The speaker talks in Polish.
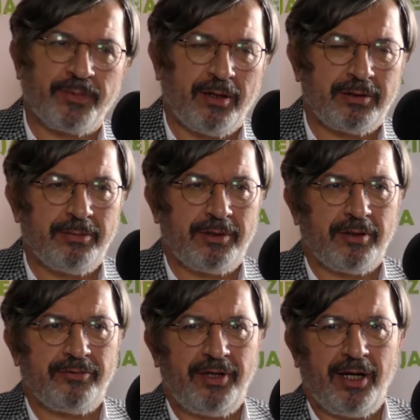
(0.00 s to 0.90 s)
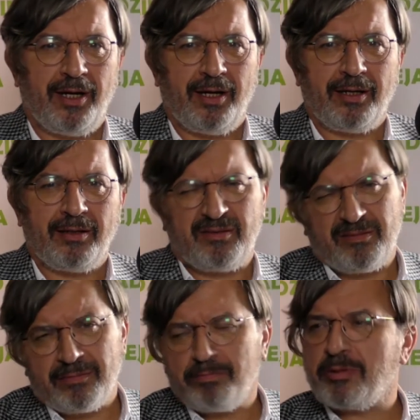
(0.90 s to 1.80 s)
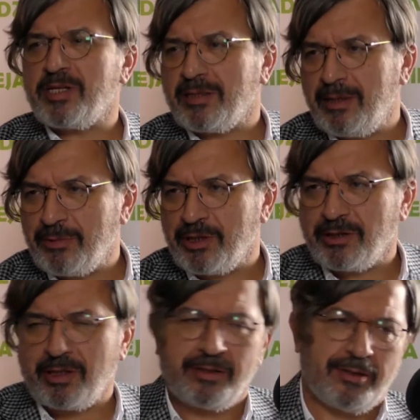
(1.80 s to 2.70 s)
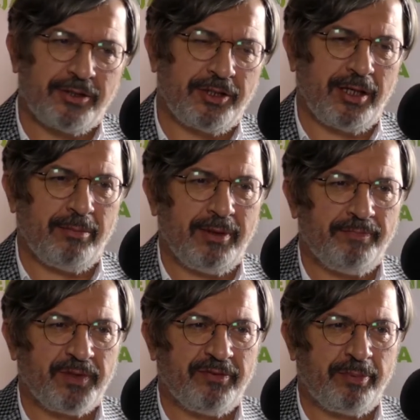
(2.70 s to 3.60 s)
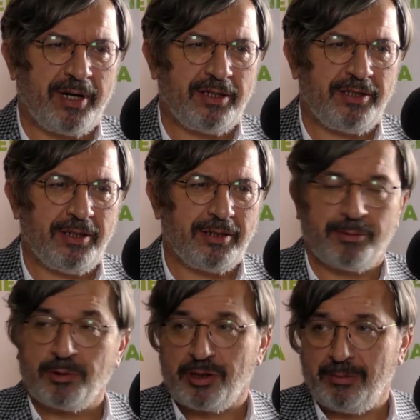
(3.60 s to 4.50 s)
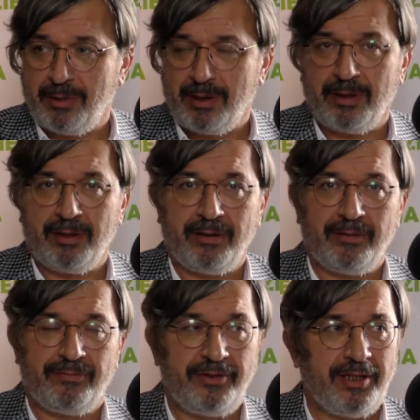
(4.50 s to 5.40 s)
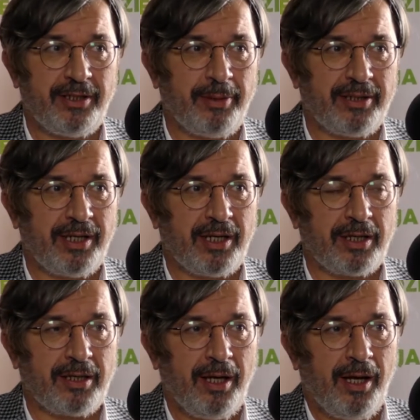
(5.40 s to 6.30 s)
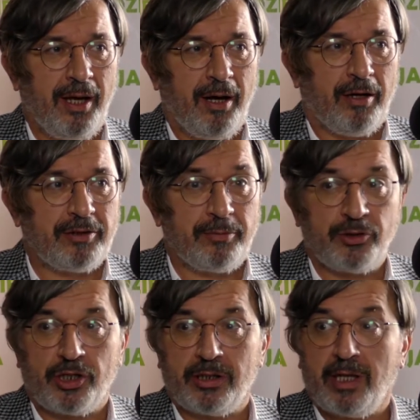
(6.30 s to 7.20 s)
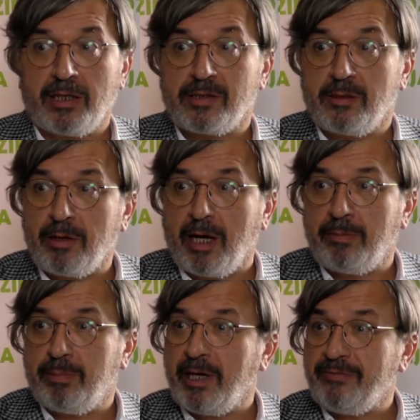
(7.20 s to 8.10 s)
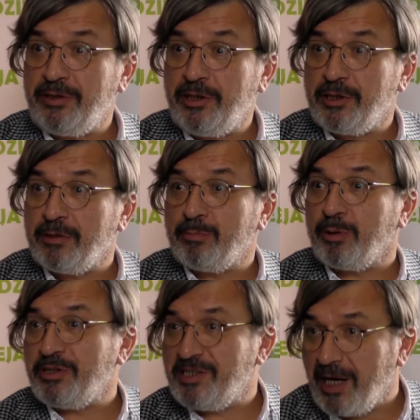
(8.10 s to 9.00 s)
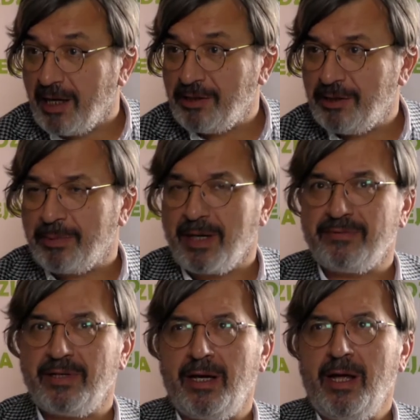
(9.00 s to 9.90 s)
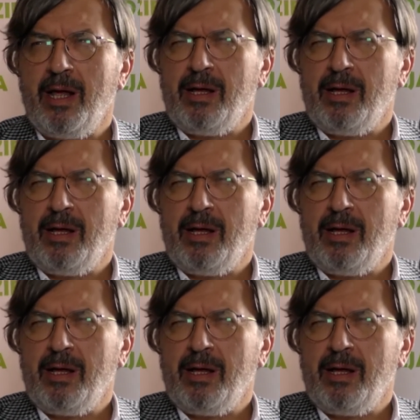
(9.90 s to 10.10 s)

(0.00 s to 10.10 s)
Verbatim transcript: o tym kto wie. Poza tym, że często czytamy w prasie, słyszymy e, w innych mediach o tym, że na stokach pojawili się policjanci, prawda? Nawet